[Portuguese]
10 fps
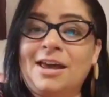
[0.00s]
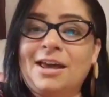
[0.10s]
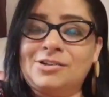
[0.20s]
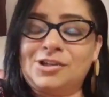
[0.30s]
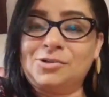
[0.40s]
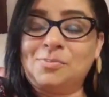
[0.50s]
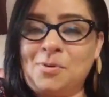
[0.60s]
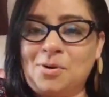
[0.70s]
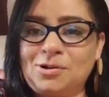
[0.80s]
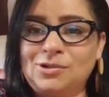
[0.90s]
as
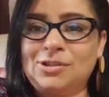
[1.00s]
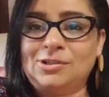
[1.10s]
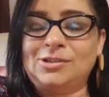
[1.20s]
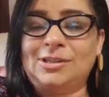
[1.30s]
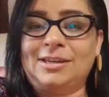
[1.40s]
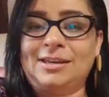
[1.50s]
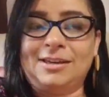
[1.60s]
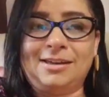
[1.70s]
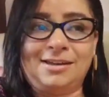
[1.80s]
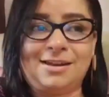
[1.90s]
respostas, né,
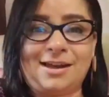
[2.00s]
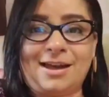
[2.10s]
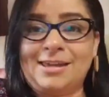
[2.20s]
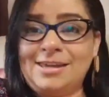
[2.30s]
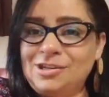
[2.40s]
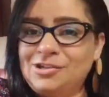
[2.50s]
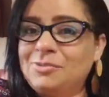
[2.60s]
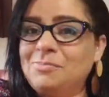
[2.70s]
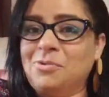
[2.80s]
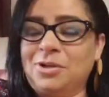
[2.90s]
a raiz
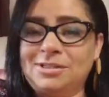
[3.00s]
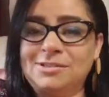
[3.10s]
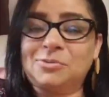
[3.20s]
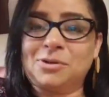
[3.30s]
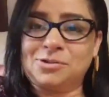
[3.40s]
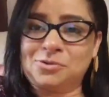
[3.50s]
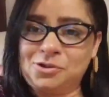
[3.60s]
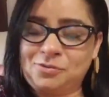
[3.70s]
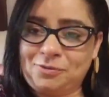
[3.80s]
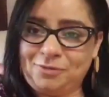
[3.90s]
de muitas
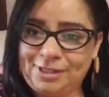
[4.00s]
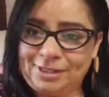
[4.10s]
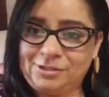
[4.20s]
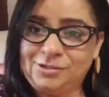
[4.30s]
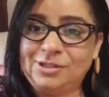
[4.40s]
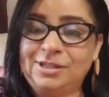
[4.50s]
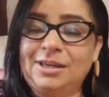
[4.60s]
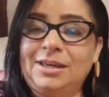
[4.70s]
situações vividas.